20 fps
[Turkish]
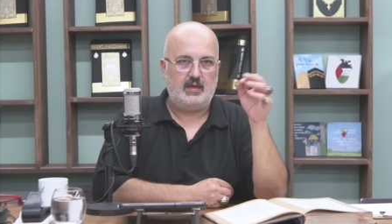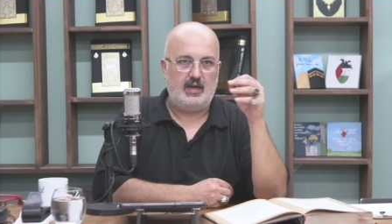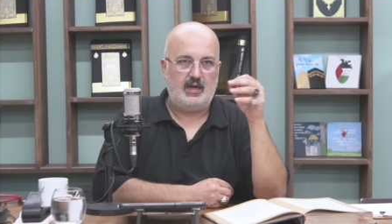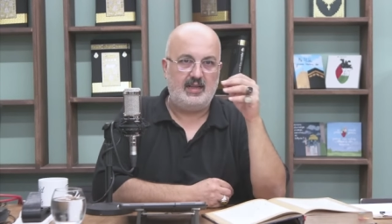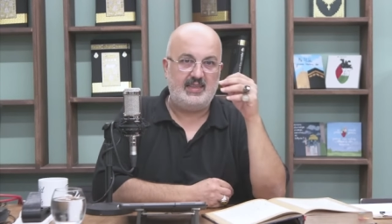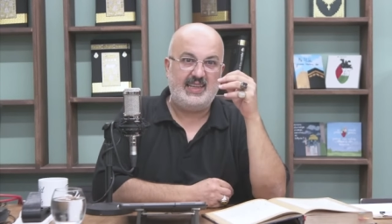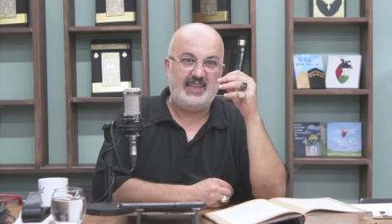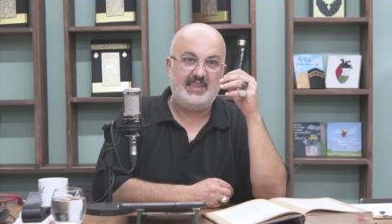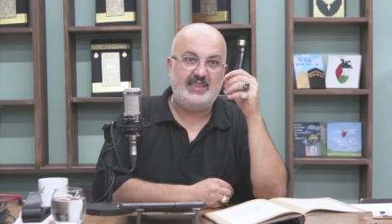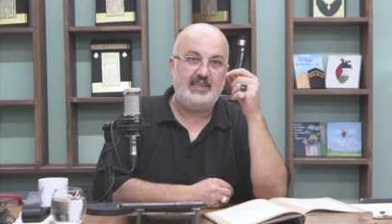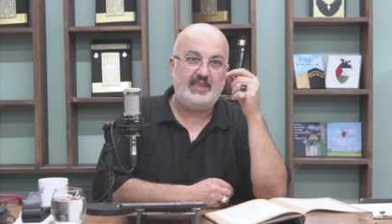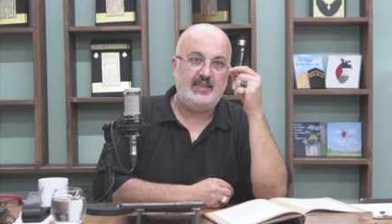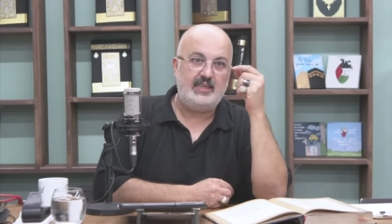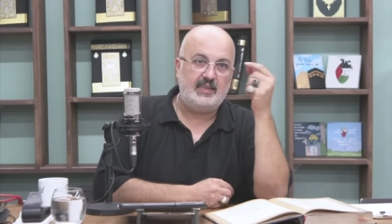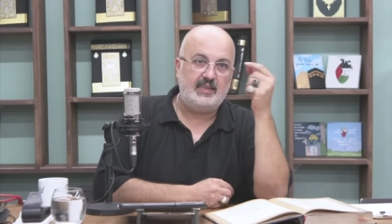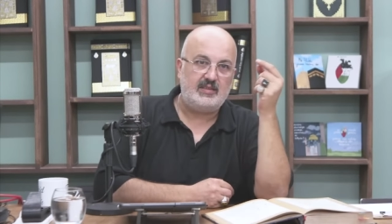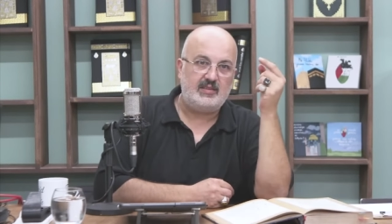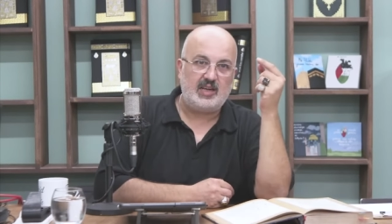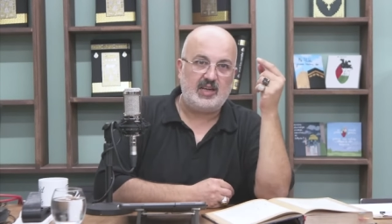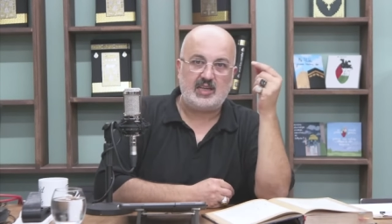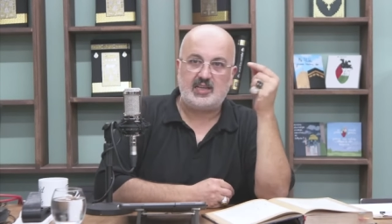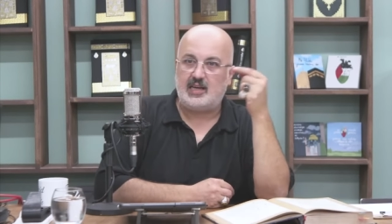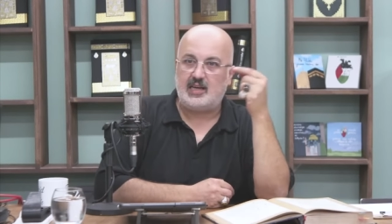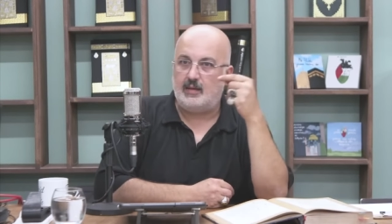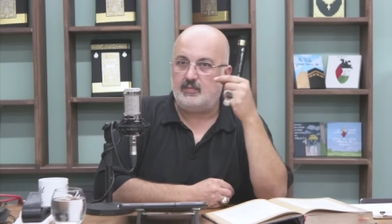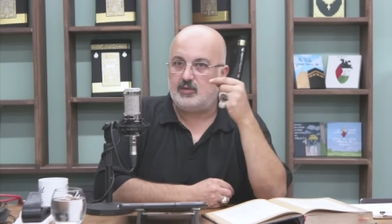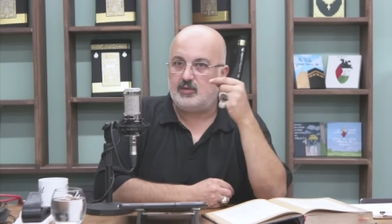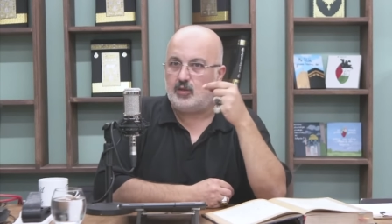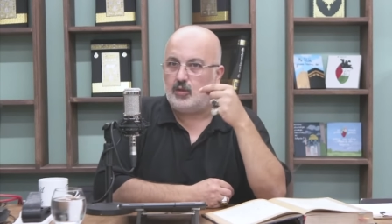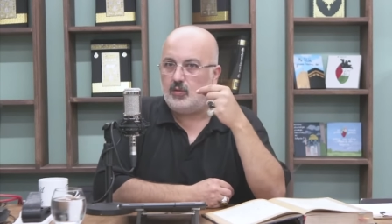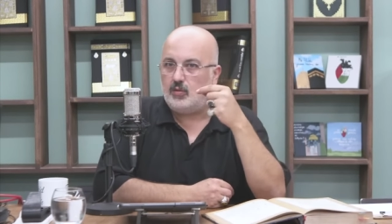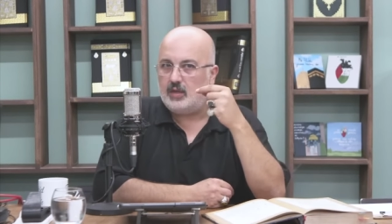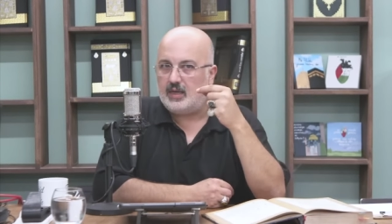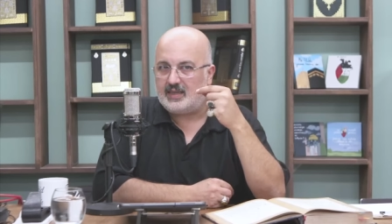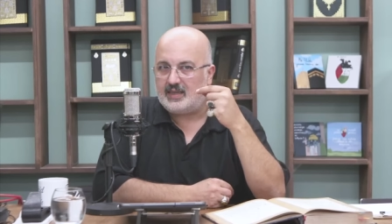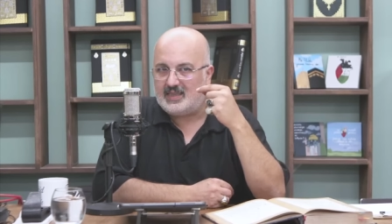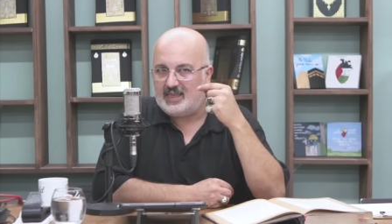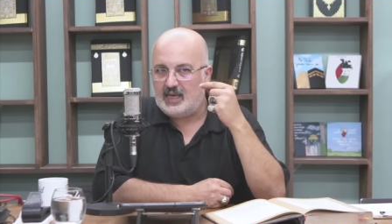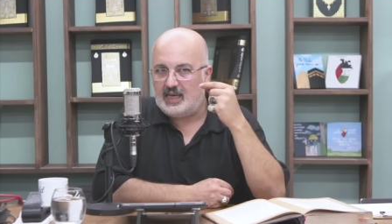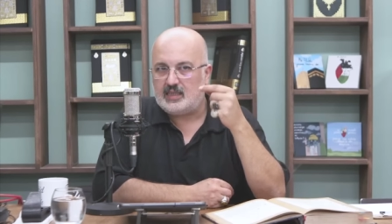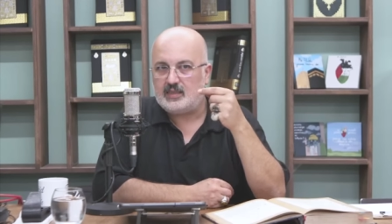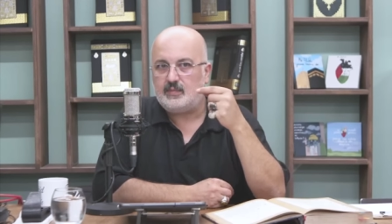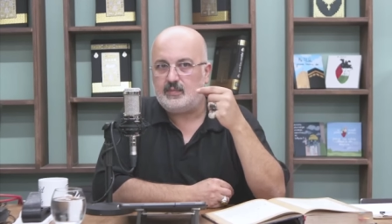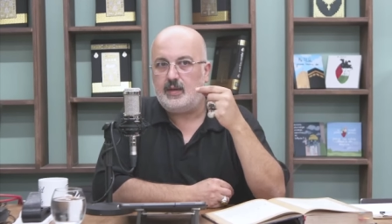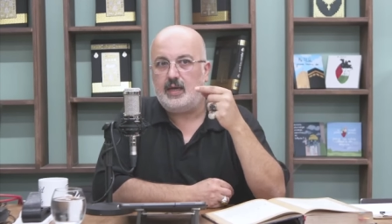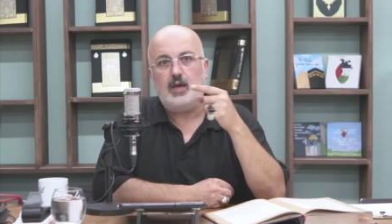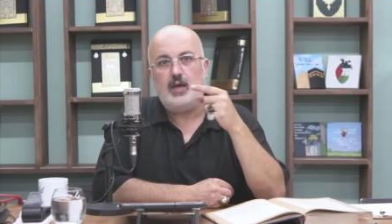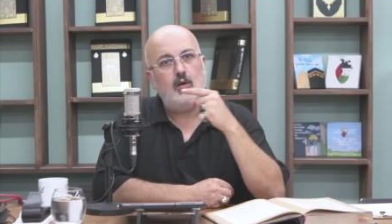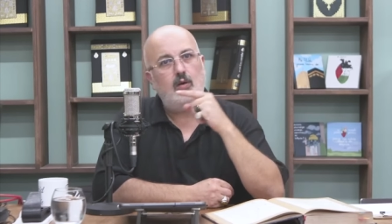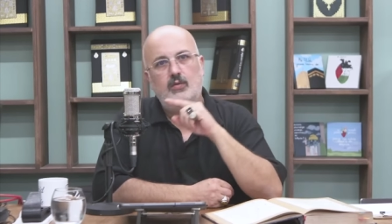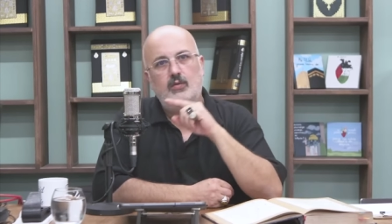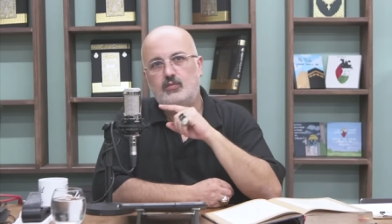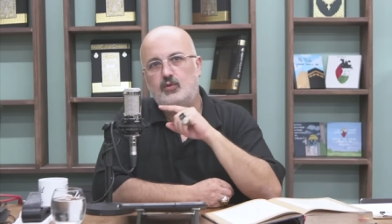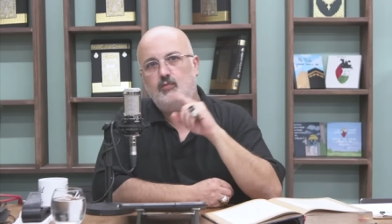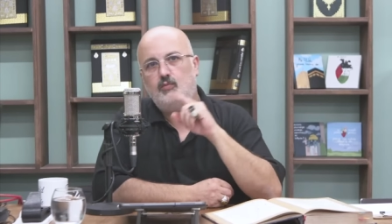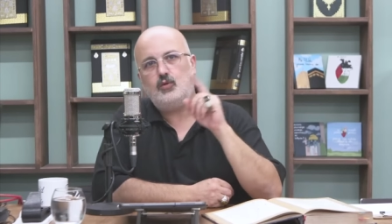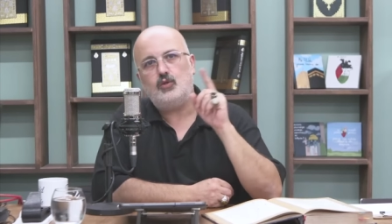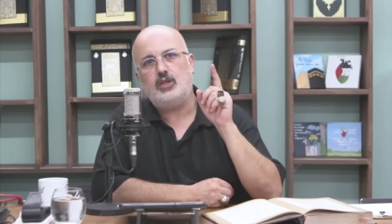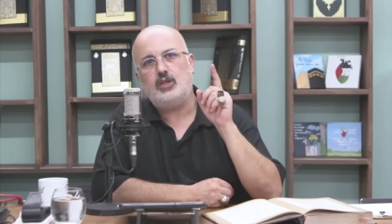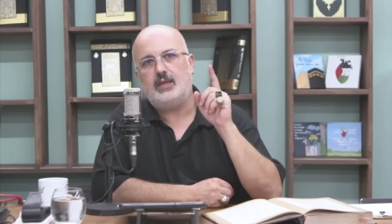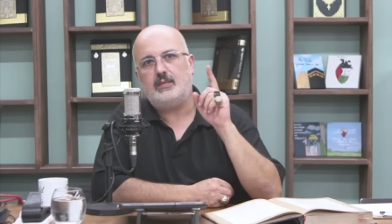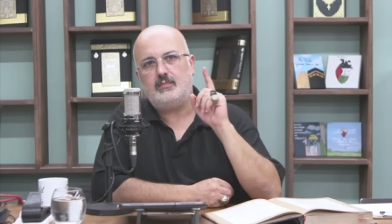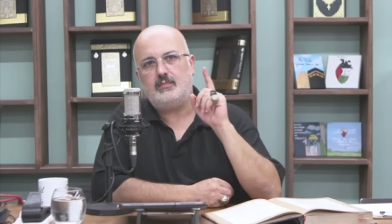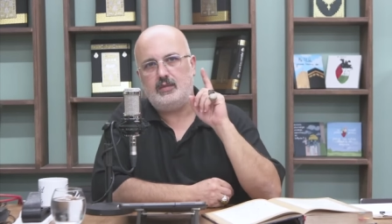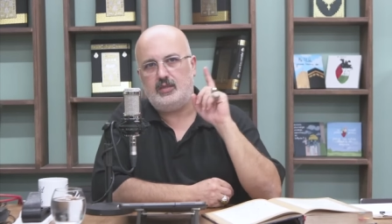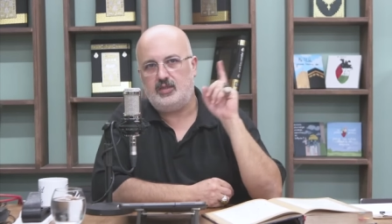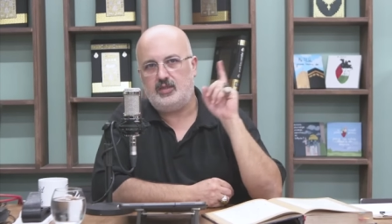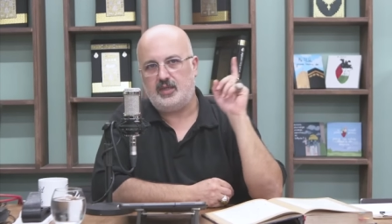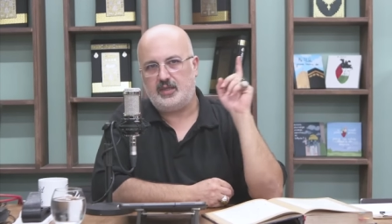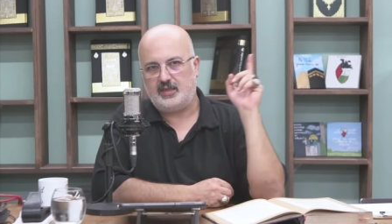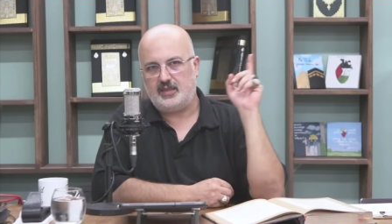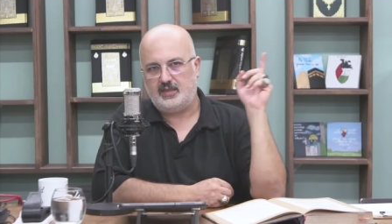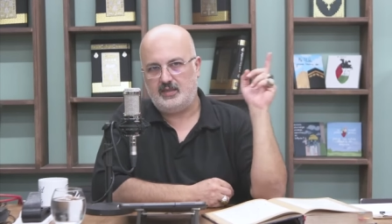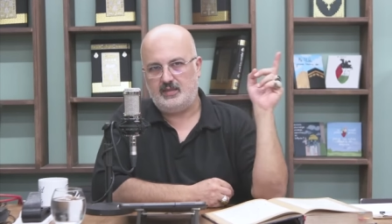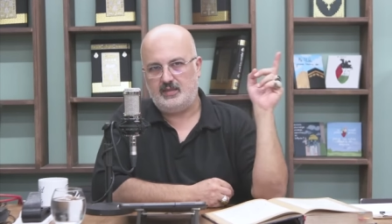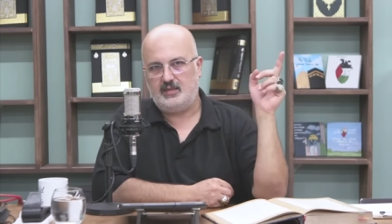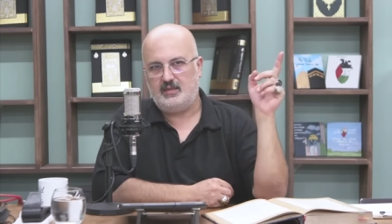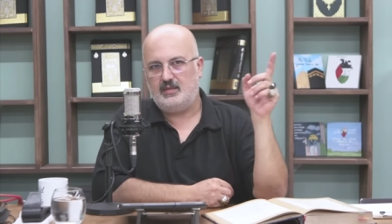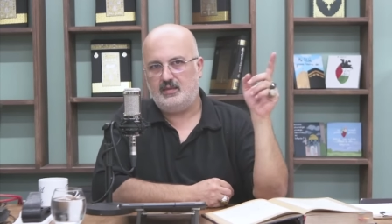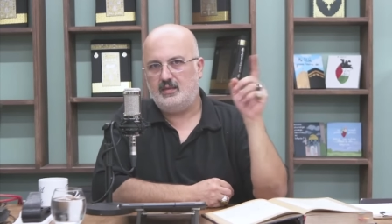adedini rakamsal olarak yazmaya ömrümüz yetmeyecek.